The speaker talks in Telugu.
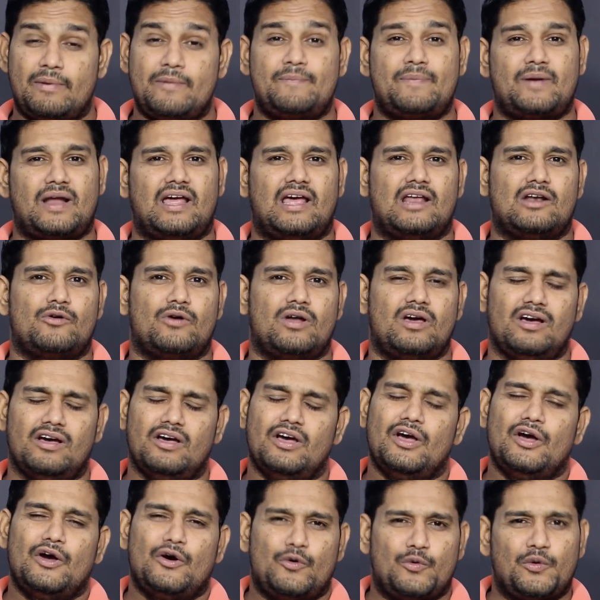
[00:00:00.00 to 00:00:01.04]
అభిప్రాయాలు కూడా
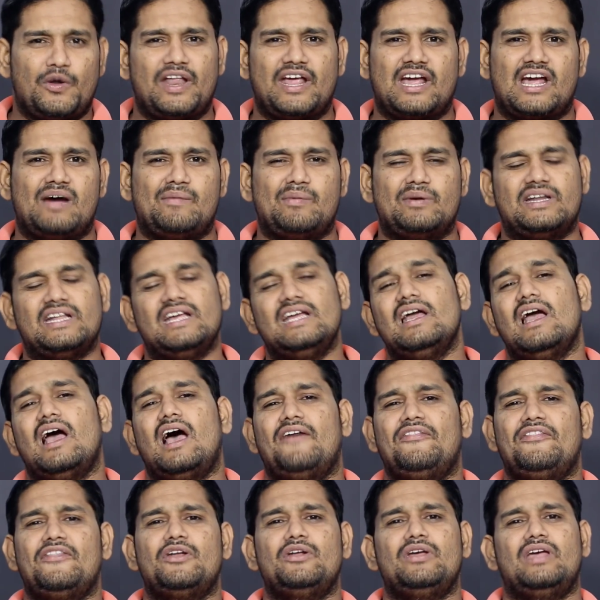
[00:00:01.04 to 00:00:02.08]
ఉన్నాయి కాబట్టి
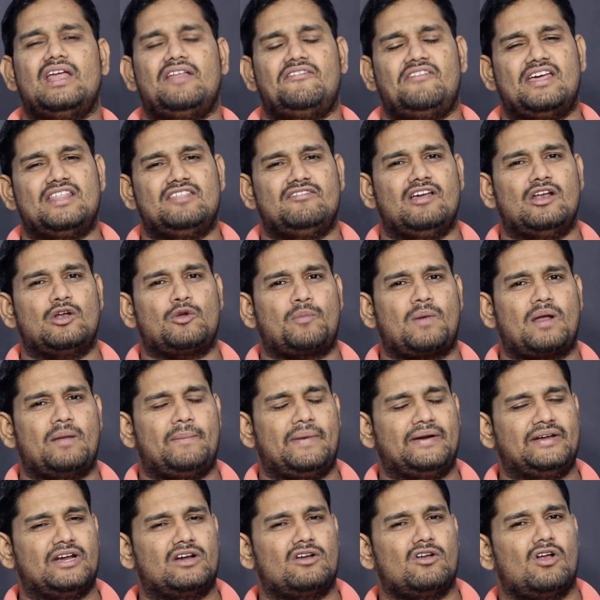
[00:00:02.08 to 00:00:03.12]
అందరూ ఇరవై ఐదు వేల రూపాయల
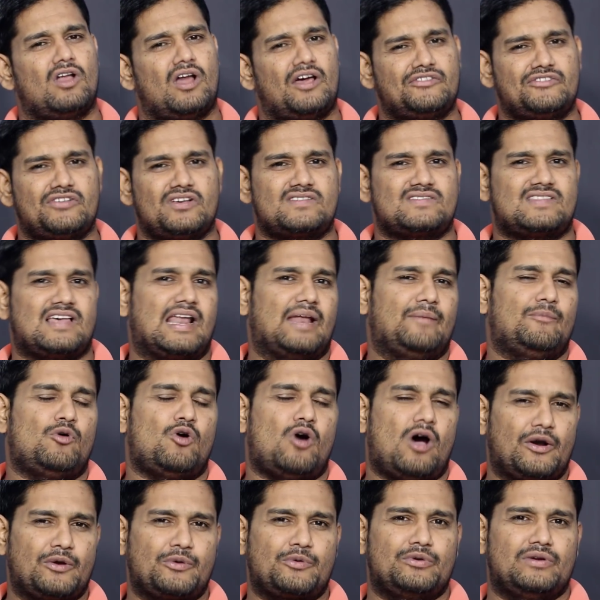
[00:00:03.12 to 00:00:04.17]
బడ్జెట్లో లాంచ్ చేస్తారేమో
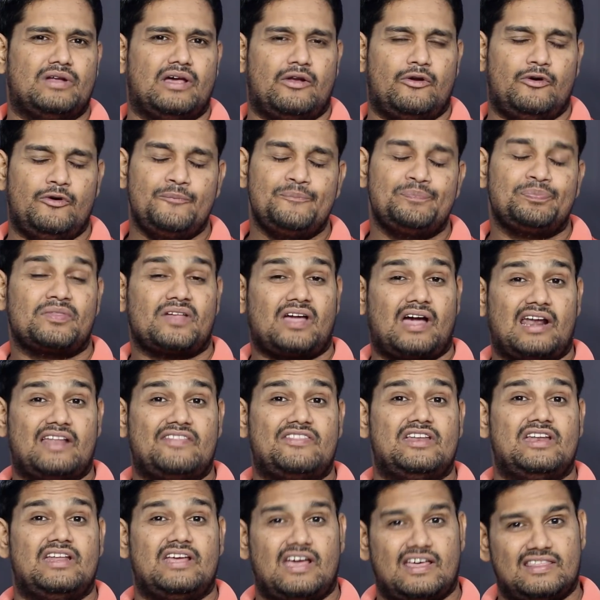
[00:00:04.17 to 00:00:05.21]
అనుకున్నారు కానీ
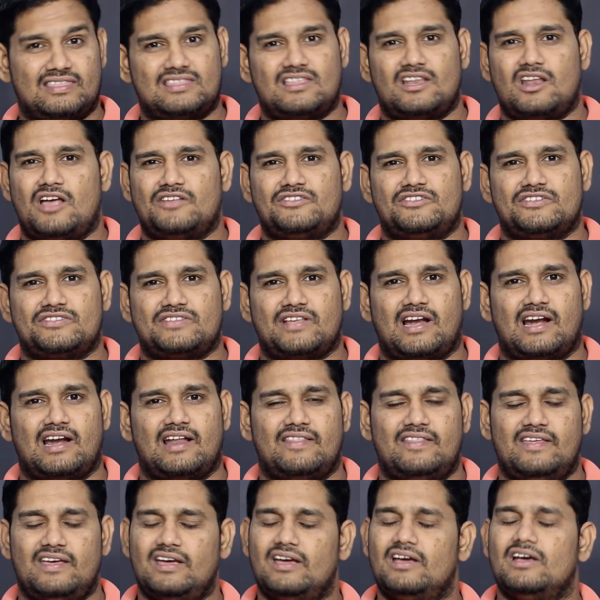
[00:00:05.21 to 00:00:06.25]
దీన్ని ఎంత లాంచ్
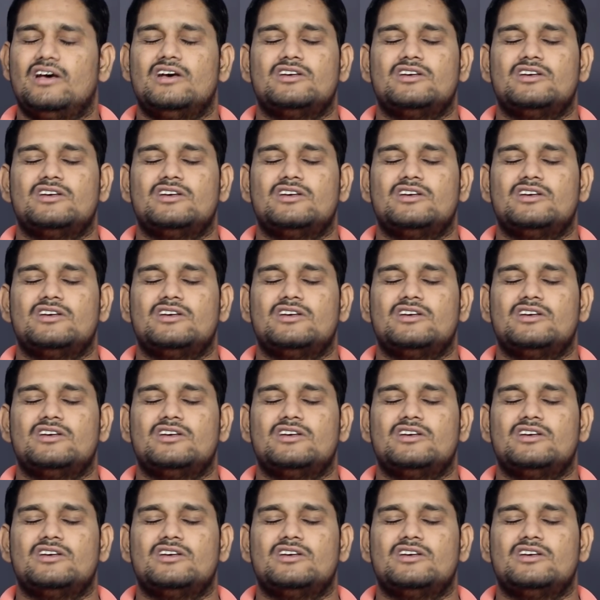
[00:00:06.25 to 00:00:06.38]
చేశారనేది